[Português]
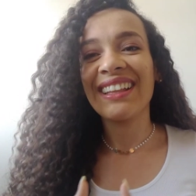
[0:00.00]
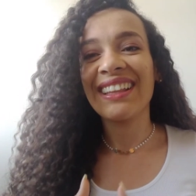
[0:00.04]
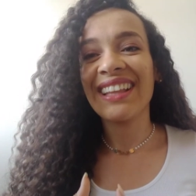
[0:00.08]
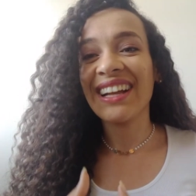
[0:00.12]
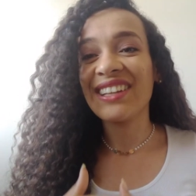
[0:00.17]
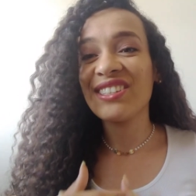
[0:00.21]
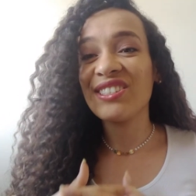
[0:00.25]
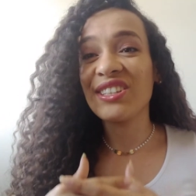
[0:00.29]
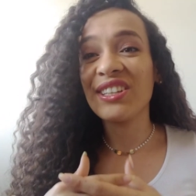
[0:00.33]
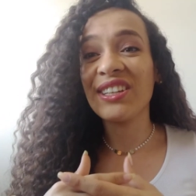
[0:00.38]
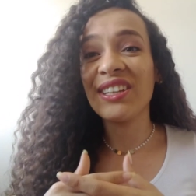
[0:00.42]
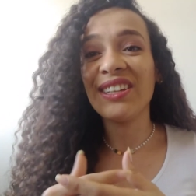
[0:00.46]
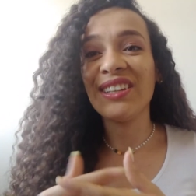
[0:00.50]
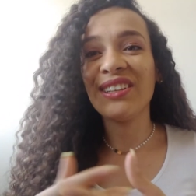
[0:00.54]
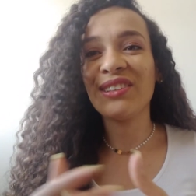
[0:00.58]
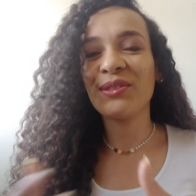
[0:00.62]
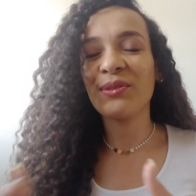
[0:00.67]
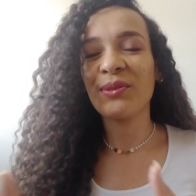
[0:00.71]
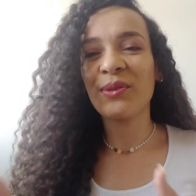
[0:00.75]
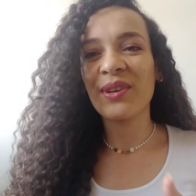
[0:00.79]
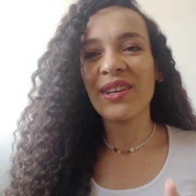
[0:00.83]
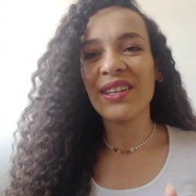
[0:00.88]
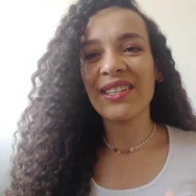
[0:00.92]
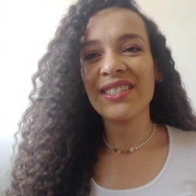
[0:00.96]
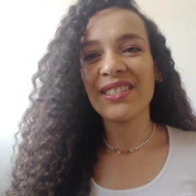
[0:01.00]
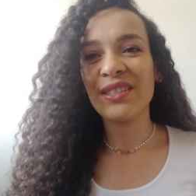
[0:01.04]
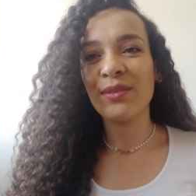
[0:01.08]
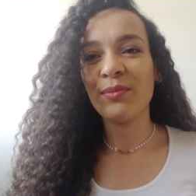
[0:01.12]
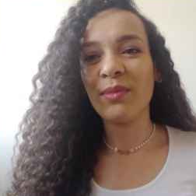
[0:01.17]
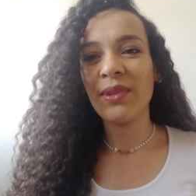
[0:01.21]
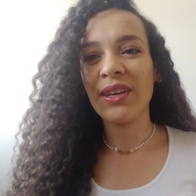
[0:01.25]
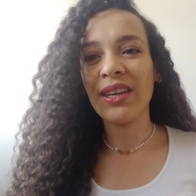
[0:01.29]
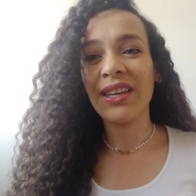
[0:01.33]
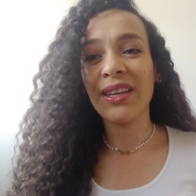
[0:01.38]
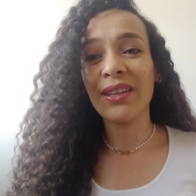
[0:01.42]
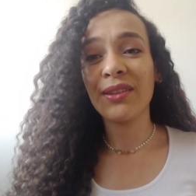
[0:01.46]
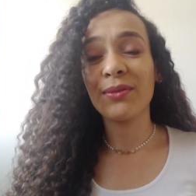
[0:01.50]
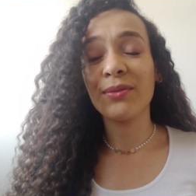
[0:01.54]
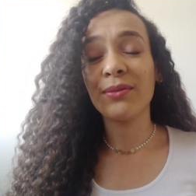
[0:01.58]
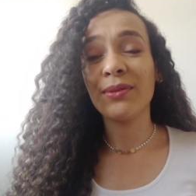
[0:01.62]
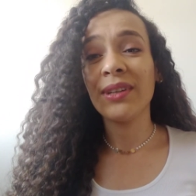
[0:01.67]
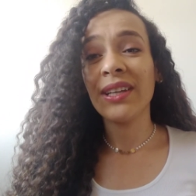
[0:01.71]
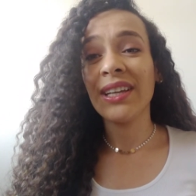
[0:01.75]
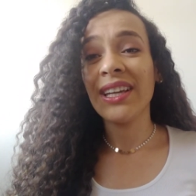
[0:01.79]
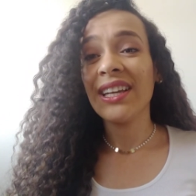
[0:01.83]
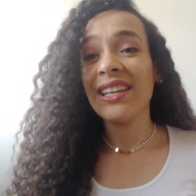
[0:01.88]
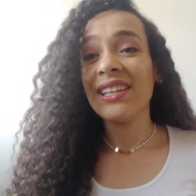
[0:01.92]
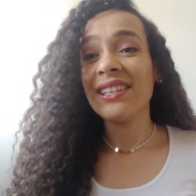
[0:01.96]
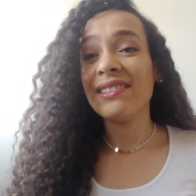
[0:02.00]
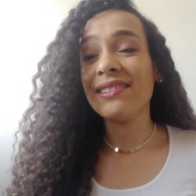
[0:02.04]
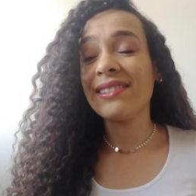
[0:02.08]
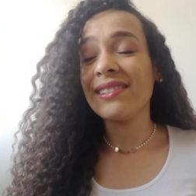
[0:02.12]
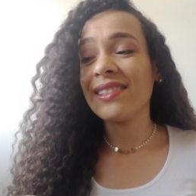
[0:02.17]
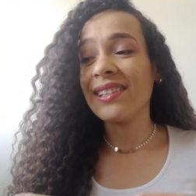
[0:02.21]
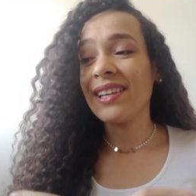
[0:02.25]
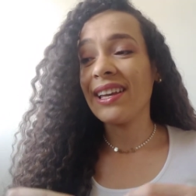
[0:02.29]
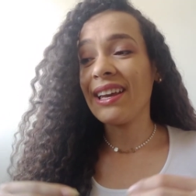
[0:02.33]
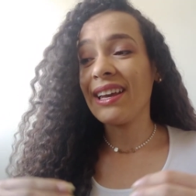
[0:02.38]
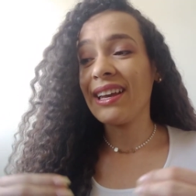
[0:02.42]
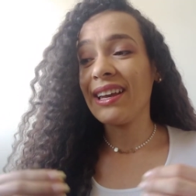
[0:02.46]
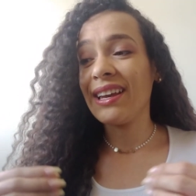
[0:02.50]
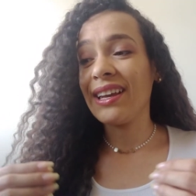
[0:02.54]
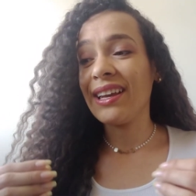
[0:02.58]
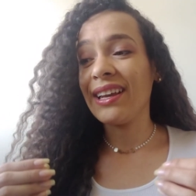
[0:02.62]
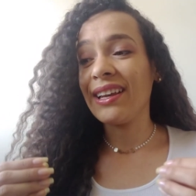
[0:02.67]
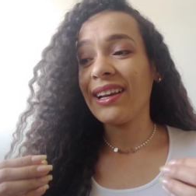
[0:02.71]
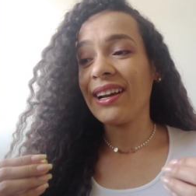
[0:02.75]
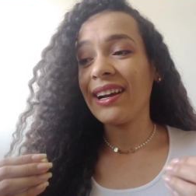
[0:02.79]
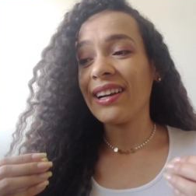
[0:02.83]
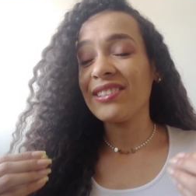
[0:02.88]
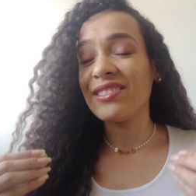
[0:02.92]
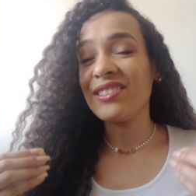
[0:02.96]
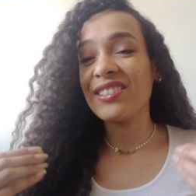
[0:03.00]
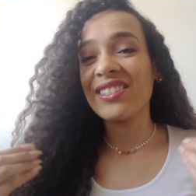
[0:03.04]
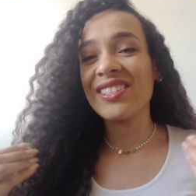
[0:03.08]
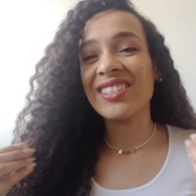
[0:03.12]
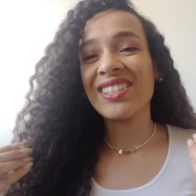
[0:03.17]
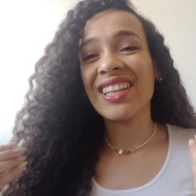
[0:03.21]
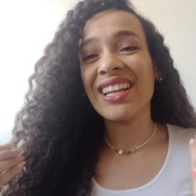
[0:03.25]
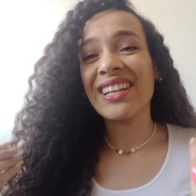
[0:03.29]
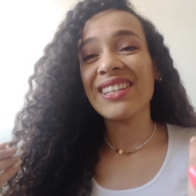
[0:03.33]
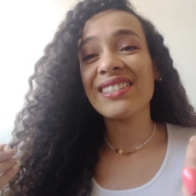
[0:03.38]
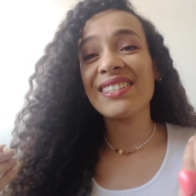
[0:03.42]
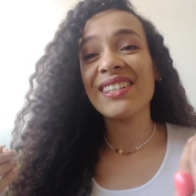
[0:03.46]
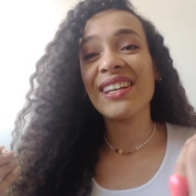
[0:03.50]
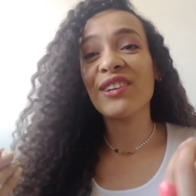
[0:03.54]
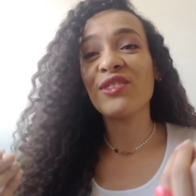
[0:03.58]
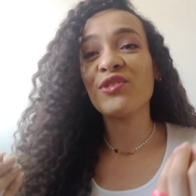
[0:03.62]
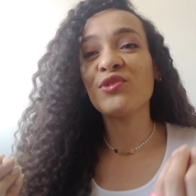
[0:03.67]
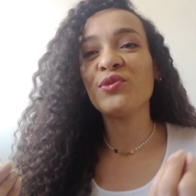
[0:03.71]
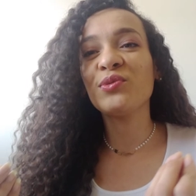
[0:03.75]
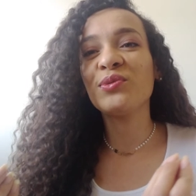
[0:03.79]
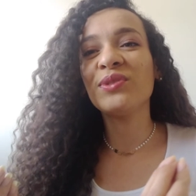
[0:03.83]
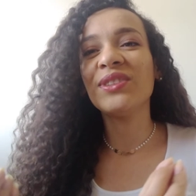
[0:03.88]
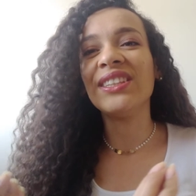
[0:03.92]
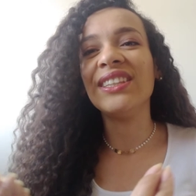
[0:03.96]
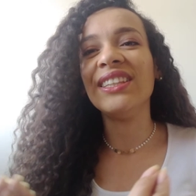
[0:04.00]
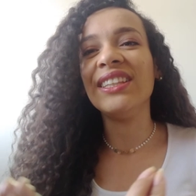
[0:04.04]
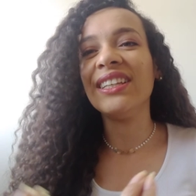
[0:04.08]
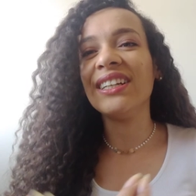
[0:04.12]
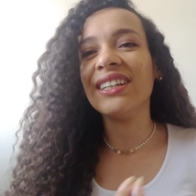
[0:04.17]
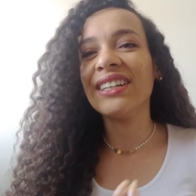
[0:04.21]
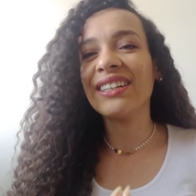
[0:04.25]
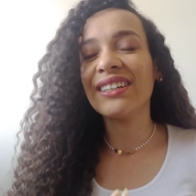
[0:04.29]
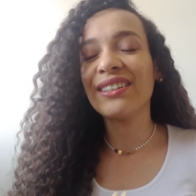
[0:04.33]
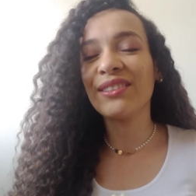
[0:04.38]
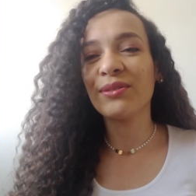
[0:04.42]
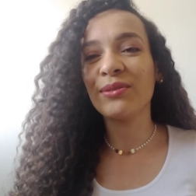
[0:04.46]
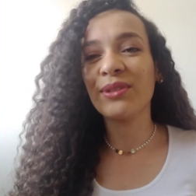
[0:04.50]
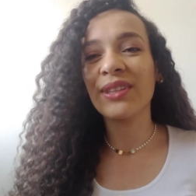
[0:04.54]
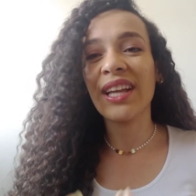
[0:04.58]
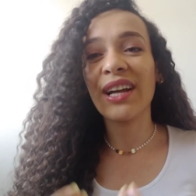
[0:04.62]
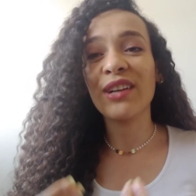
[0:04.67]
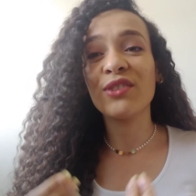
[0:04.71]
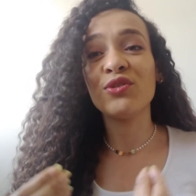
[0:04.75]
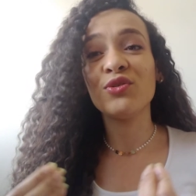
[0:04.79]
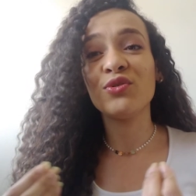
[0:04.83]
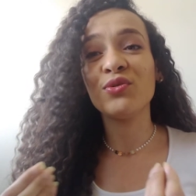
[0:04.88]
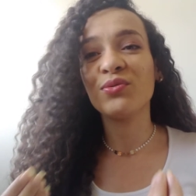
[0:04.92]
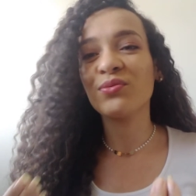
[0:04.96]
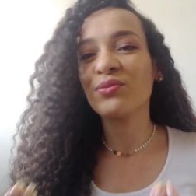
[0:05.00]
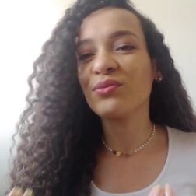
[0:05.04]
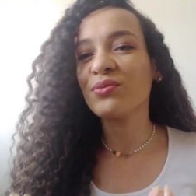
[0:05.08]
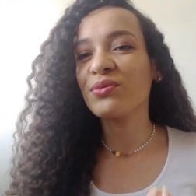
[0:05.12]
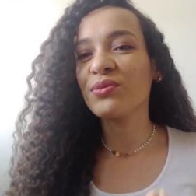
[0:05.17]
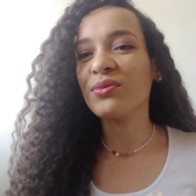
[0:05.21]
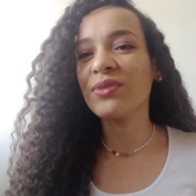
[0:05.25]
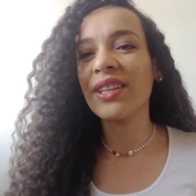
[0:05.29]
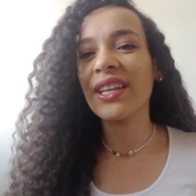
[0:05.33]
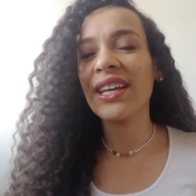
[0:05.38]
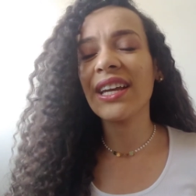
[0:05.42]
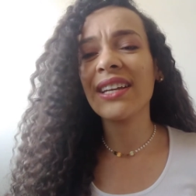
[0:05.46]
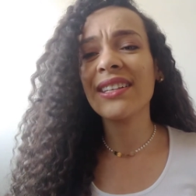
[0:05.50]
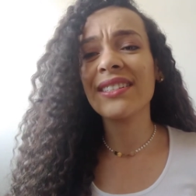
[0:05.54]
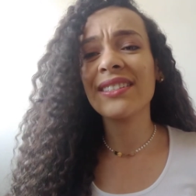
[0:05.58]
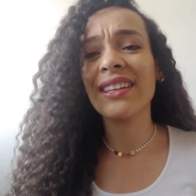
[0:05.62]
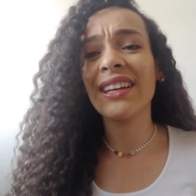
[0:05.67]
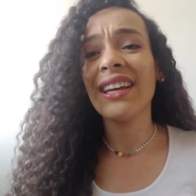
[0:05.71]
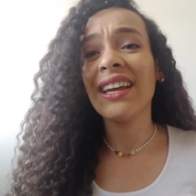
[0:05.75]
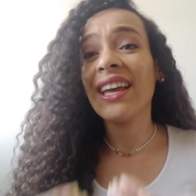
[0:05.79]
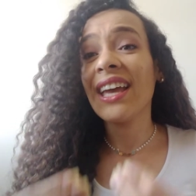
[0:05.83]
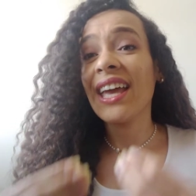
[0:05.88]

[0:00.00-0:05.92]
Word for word: Tá adquirindo conhecimento. E, é, a gente está se ajudando, tá junto nessa.